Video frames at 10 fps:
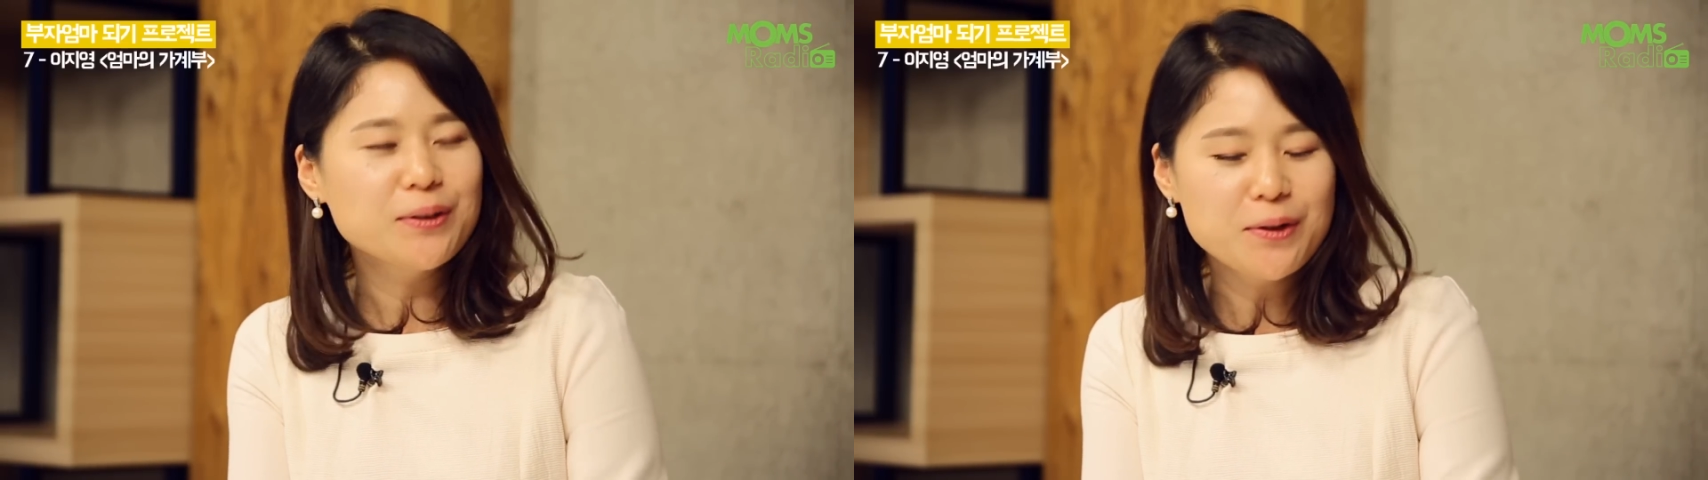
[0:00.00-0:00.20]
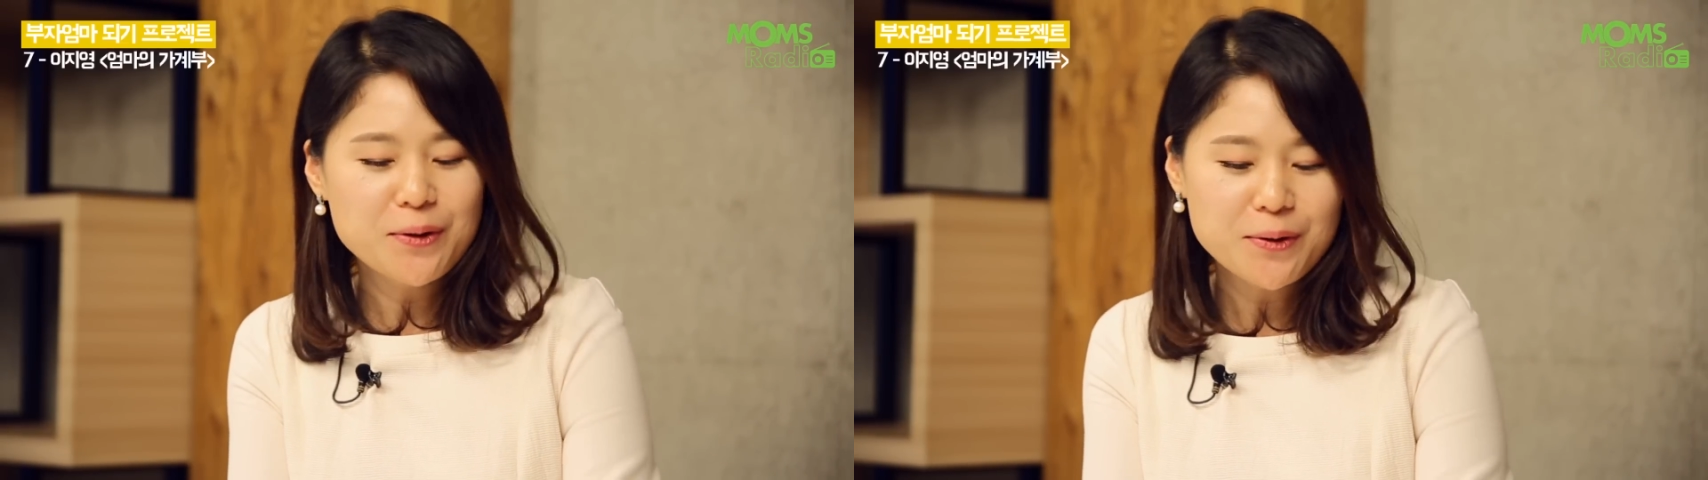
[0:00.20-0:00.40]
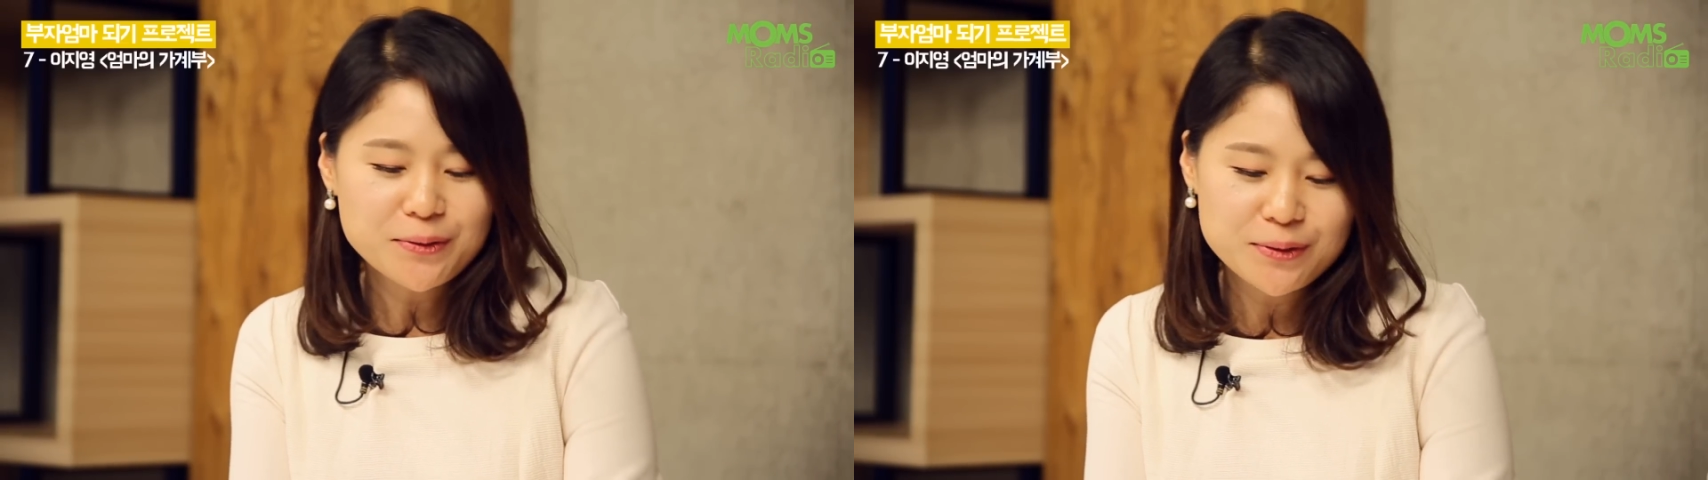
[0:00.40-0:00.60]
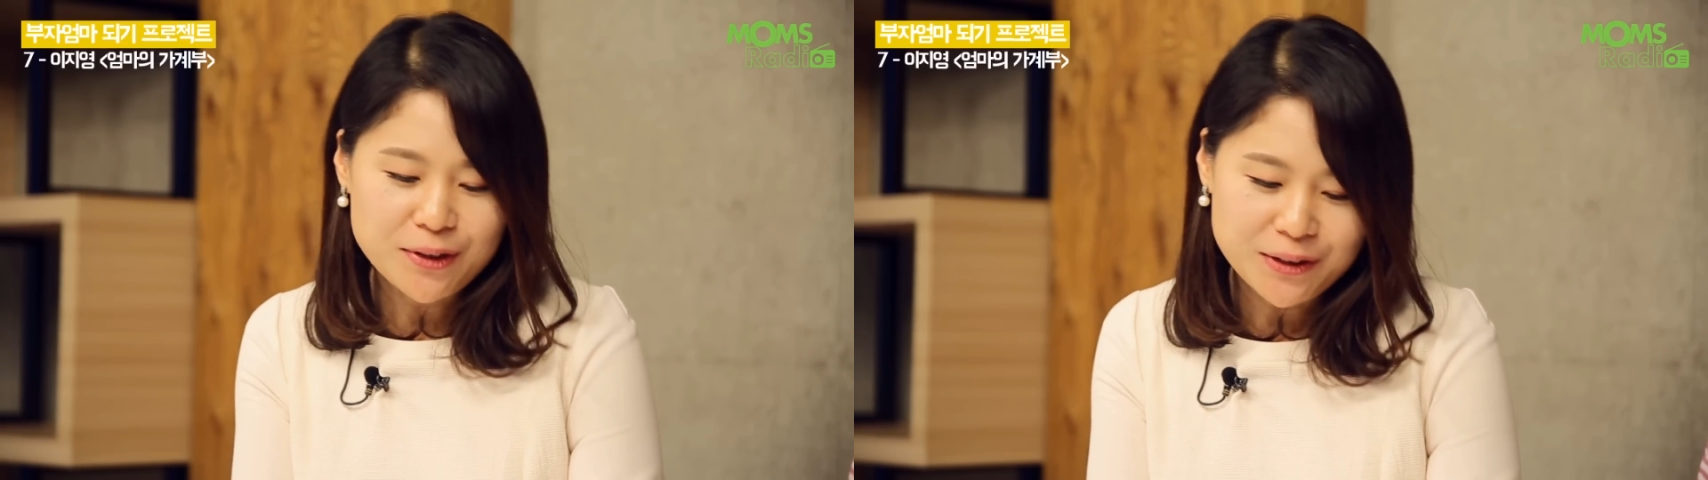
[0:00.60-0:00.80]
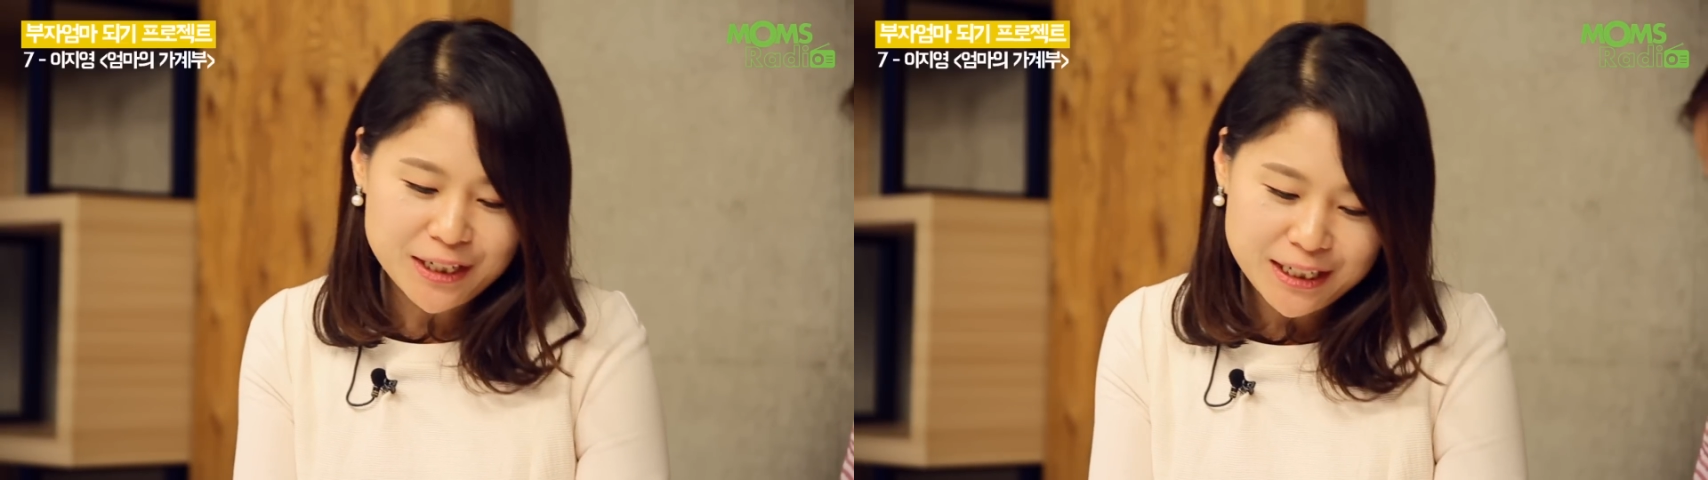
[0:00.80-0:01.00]
그런 것도
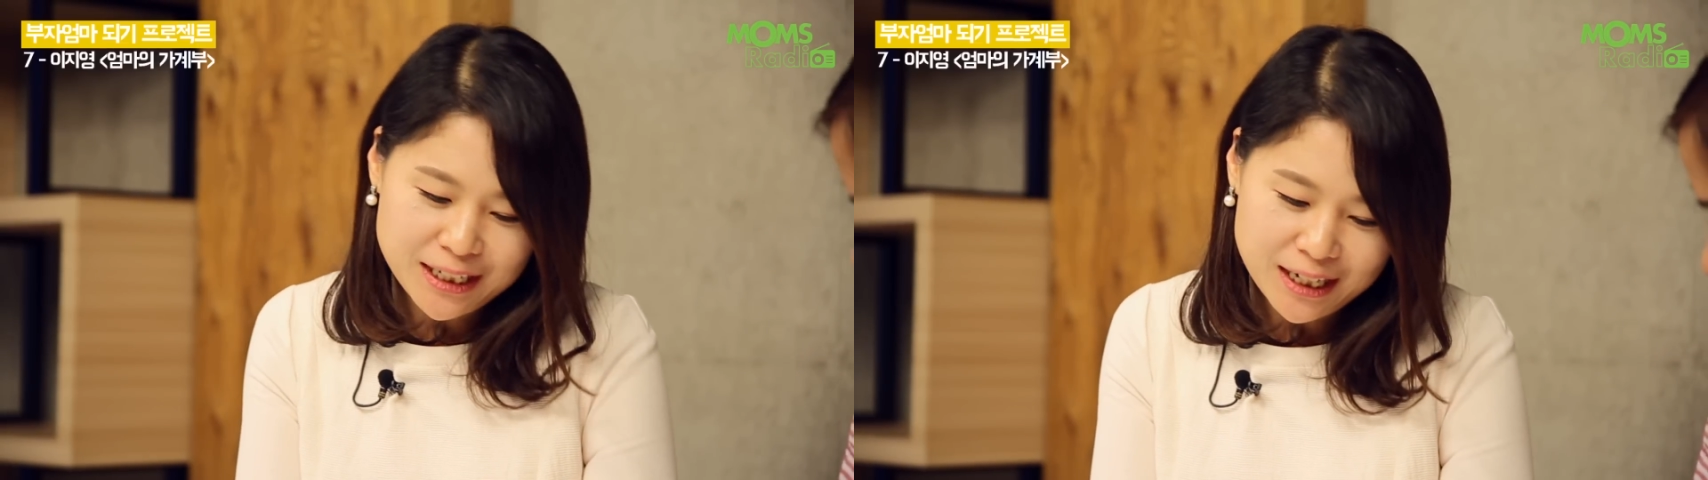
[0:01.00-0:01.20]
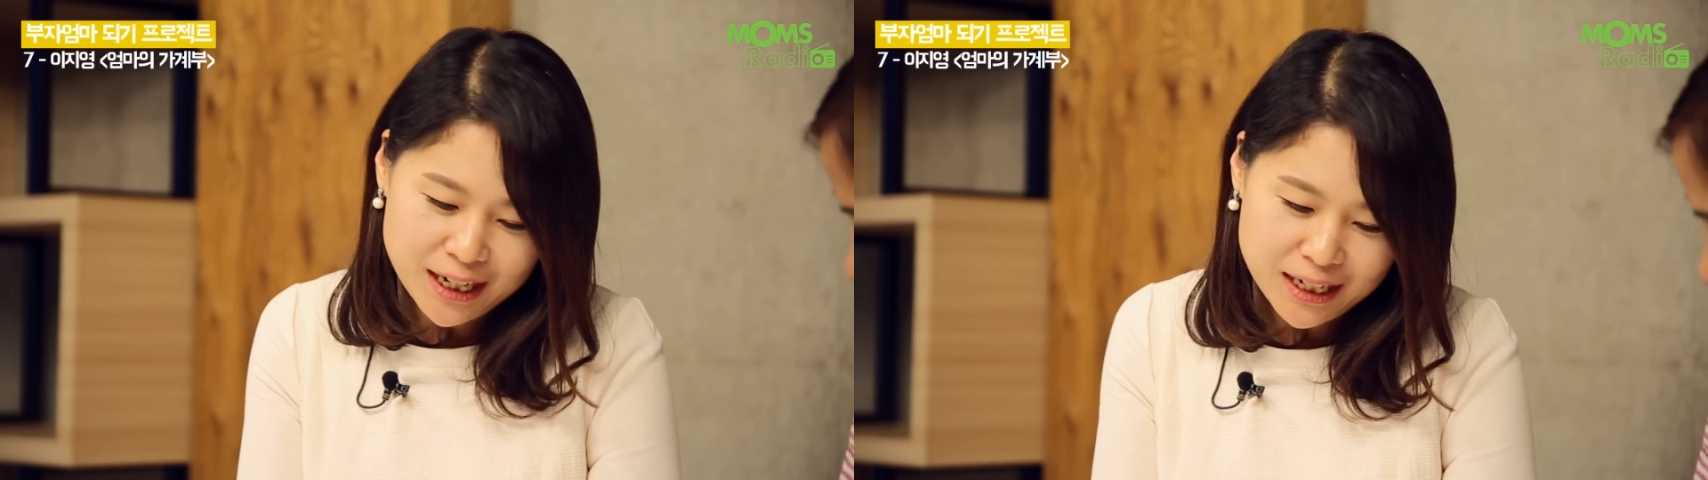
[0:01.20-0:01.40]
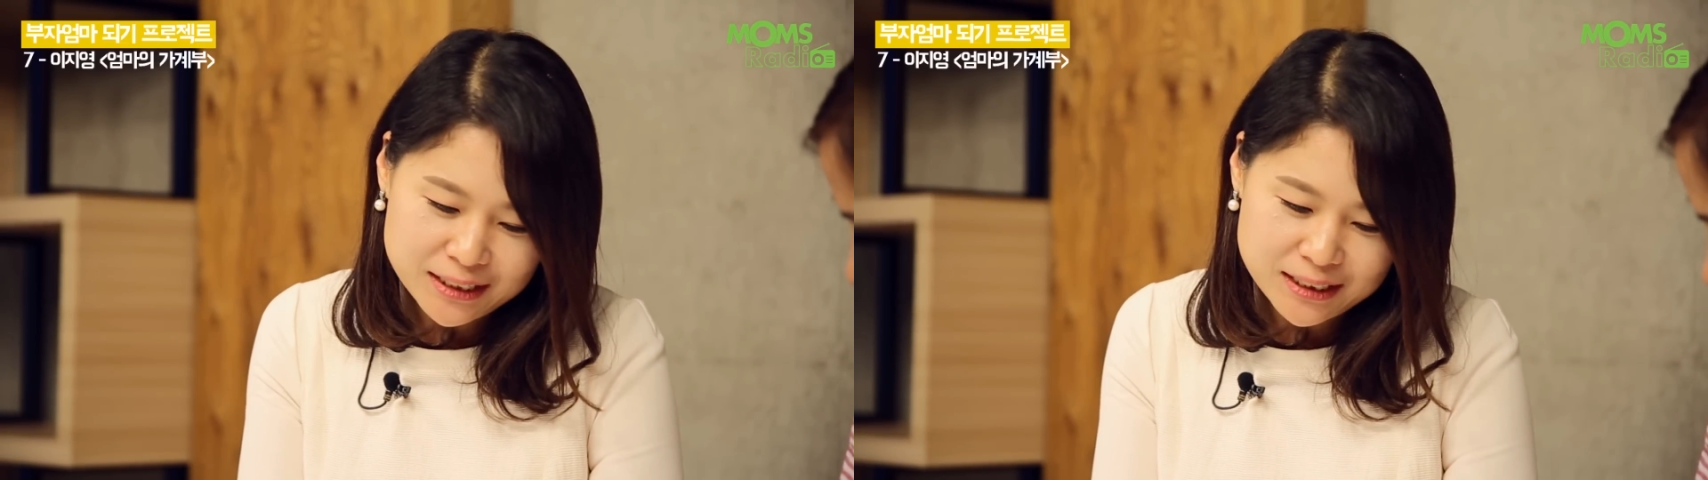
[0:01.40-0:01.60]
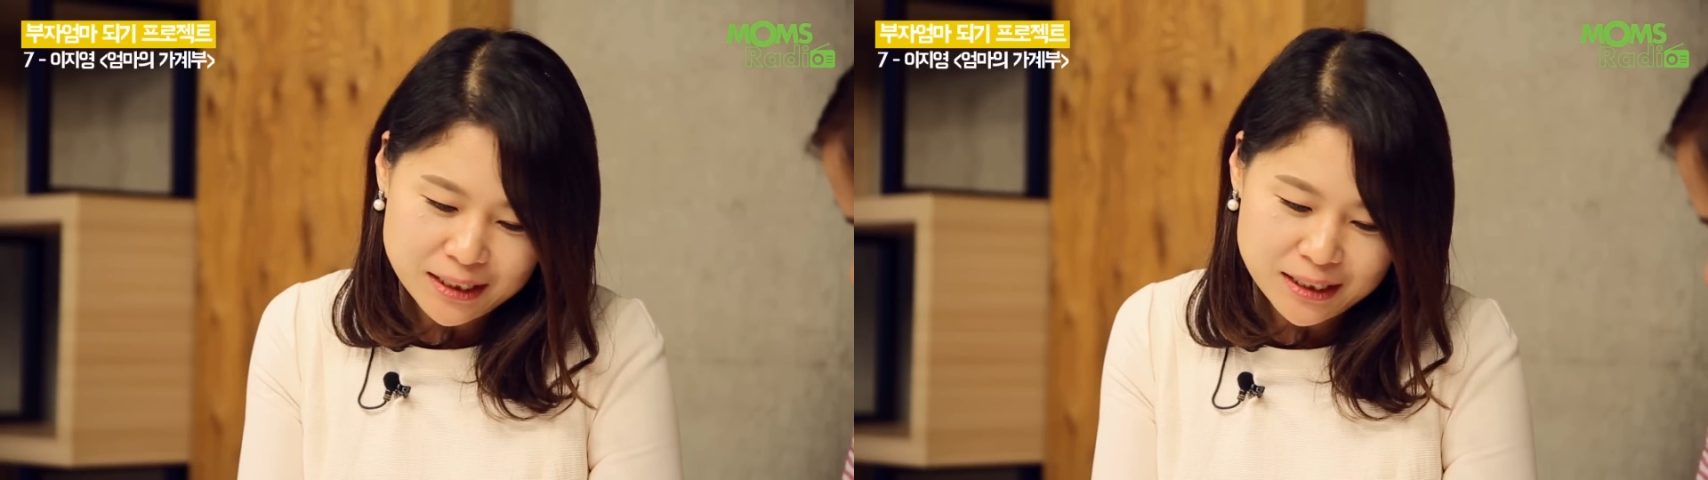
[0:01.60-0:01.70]
여기에다가 이제